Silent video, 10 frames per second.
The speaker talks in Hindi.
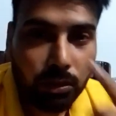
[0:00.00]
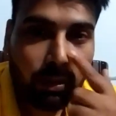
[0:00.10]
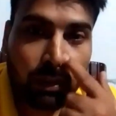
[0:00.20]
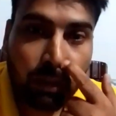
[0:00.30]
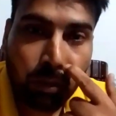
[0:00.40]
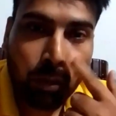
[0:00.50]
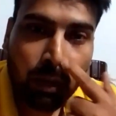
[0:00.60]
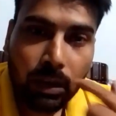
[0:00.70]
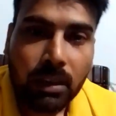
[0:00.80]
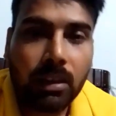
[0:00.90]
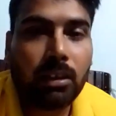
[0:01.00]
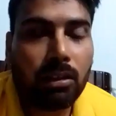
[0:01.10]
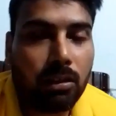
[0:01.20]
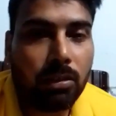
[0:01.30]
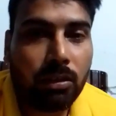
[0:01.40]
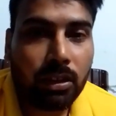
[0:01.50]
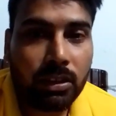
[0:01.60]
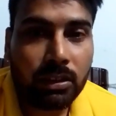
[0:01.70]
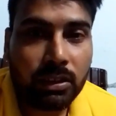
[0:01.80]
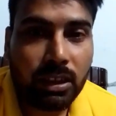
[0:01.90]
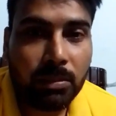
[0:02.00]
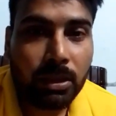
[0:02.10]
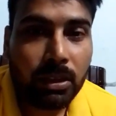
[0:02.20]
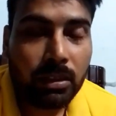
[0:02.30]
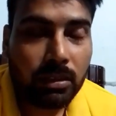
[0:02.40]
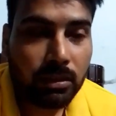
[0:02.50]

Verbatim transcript: कॉस्ट कंट्रोल और जितने भी